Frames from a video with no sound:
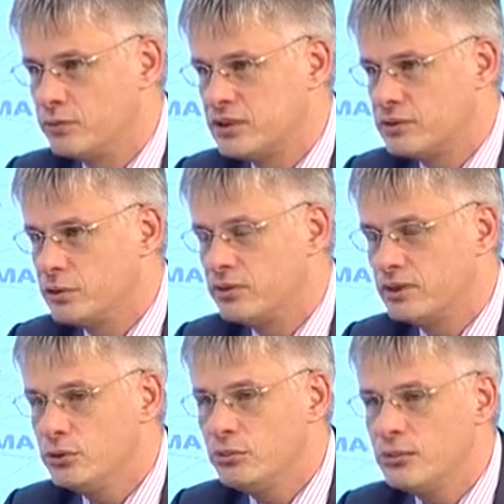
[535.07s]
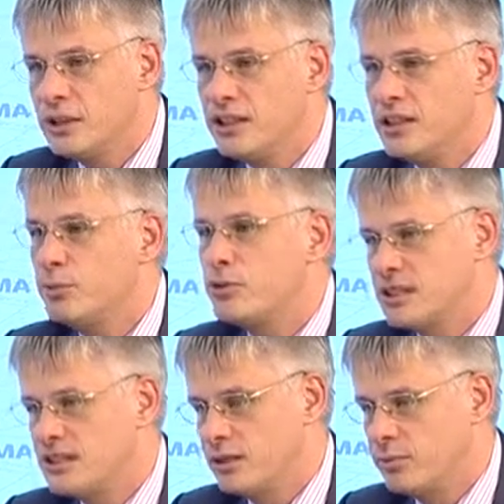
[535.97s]
вот слово «дом» не
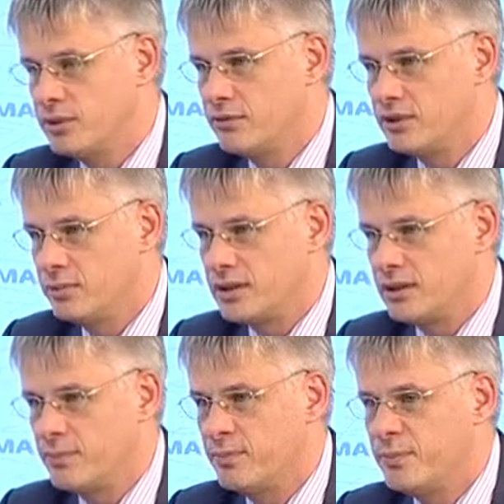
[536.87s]
просто так было выбрано.